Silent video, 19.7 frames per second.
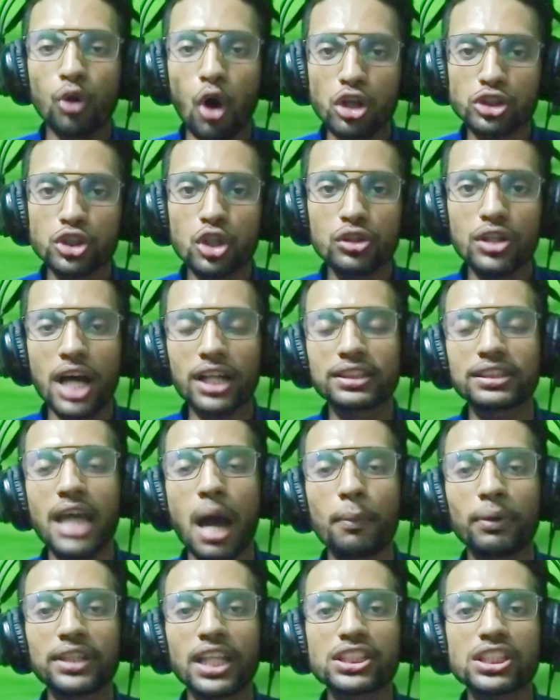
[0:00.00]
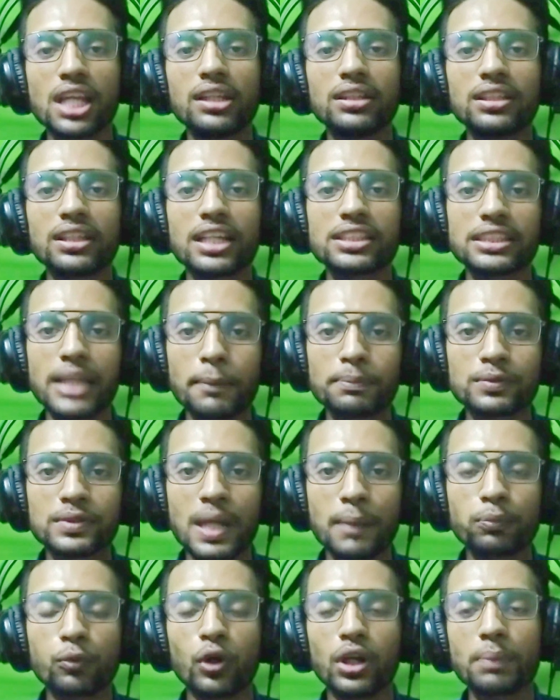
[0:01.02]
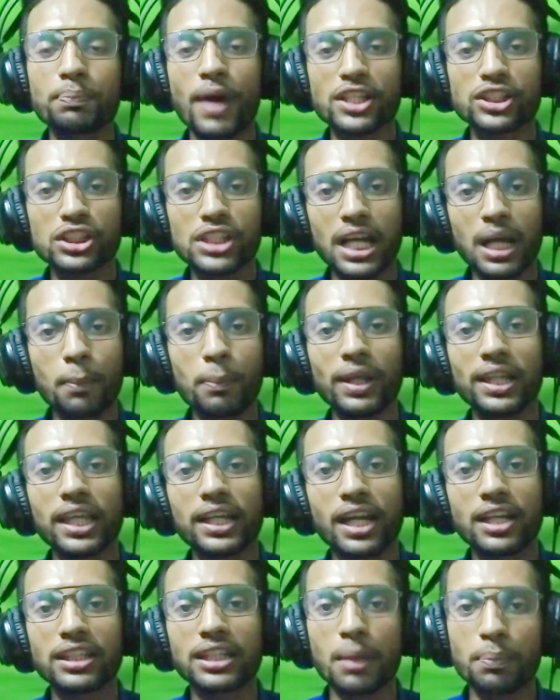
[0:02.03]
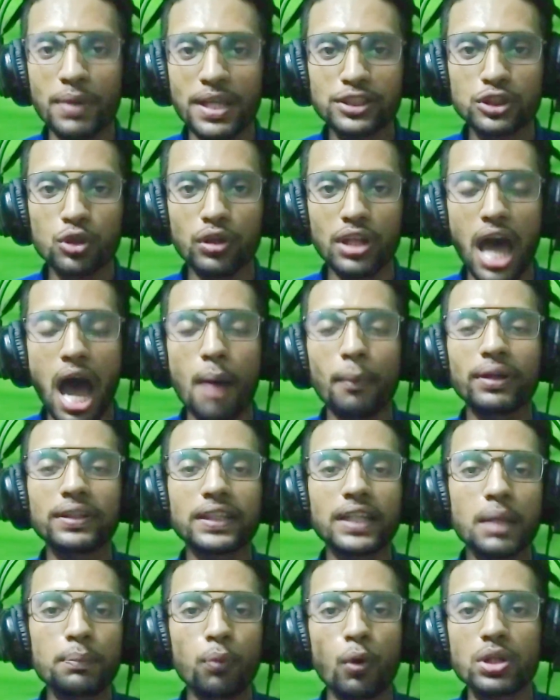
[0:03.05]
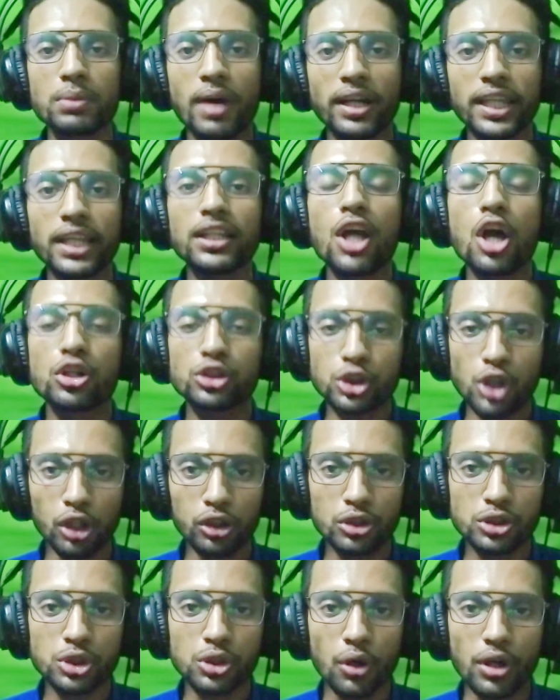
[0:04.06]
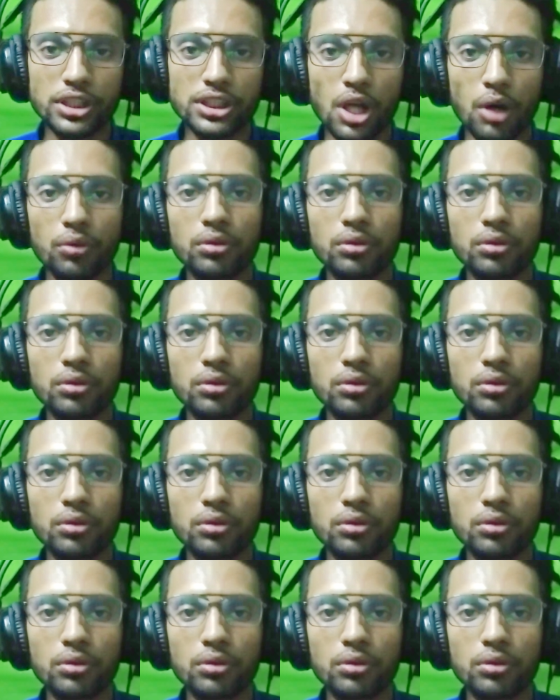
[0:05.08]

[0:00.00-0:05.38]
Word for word: নজর রাখতে আমাদের চ্যানেলটিকে সাবস্ক্রাইব করে পাশে থাকা বেলাইকানটিকে প্রেস করে আমাদের এই পরিবারের সদস্য হয়ে